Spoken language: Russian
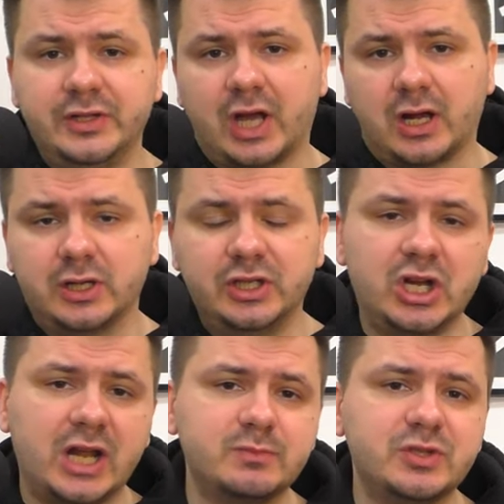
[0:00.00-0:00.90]
Итак,
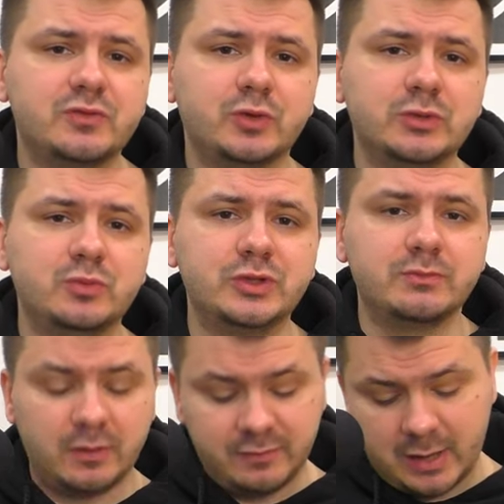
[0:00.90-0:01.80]
играть мы сегодня
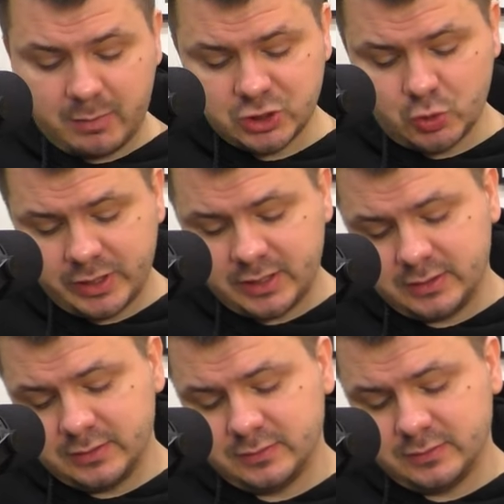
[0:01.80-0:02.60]
будем в ля-мажоре